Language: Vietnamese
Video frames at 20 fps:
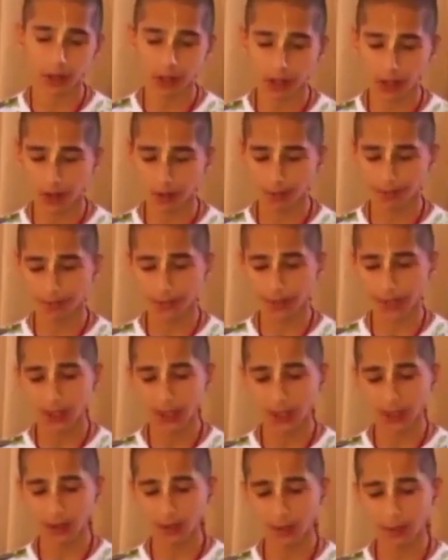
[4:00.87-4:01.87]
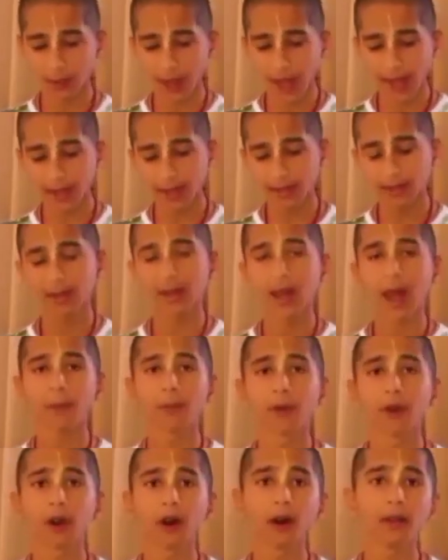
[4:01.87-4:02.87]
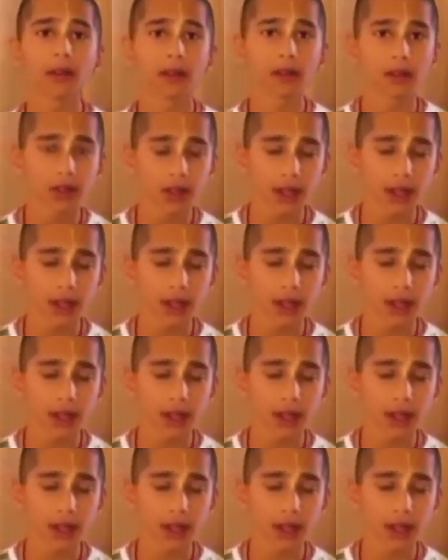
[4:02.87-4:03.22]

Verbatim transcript: như chăm sóc bò và bán các sản phẩm.